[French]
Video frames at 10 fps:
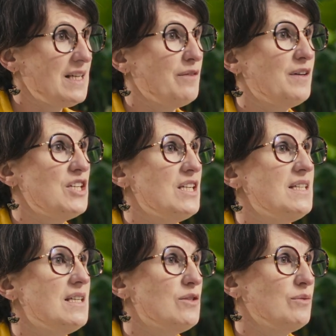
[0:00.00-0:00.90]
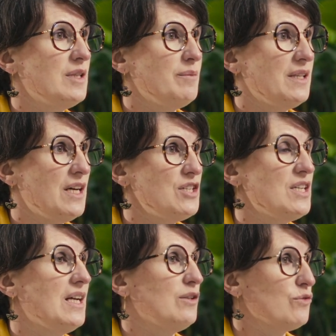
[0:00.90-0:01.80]
à la fragilisation des ménages
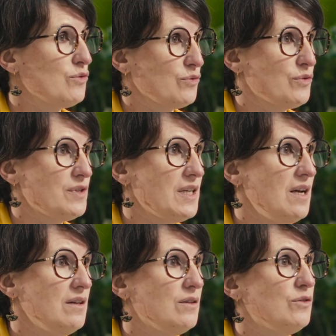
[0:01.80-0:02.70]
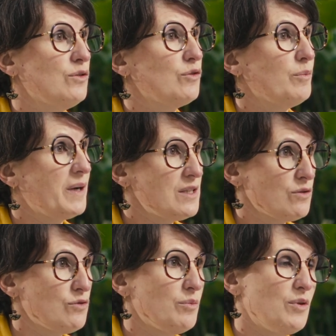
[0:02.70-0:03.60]
et à la tension sociale, notre
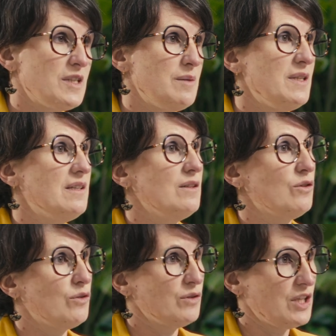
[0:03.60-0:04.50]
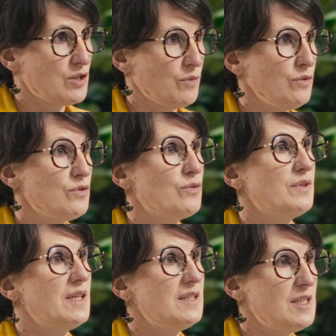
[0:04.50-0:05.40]
présence de proximité et notre engagement
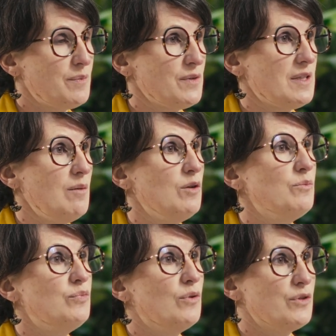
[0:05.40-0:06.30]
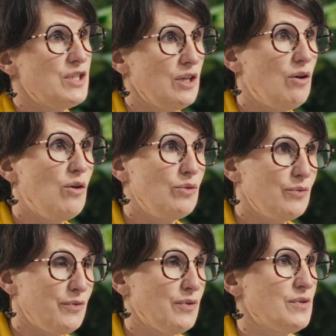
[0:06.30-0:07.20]
sont indispensables pour agir en
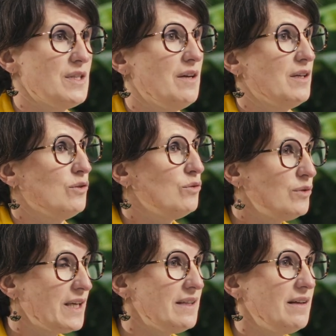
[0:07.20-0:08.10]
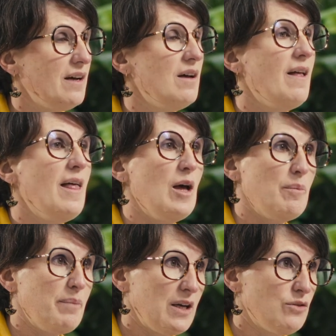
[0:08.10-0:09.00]
confiance avec nos locataires,
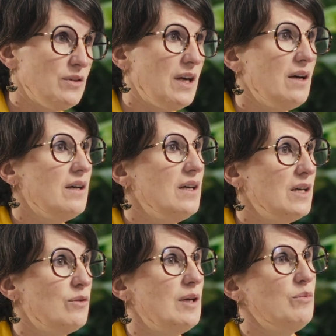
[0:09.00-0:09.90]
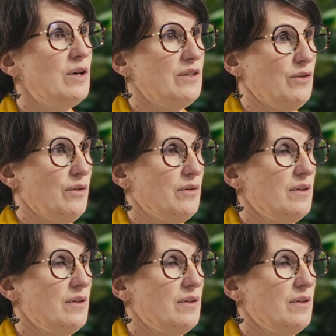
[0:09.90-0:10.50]
partenaires et collaborateurs.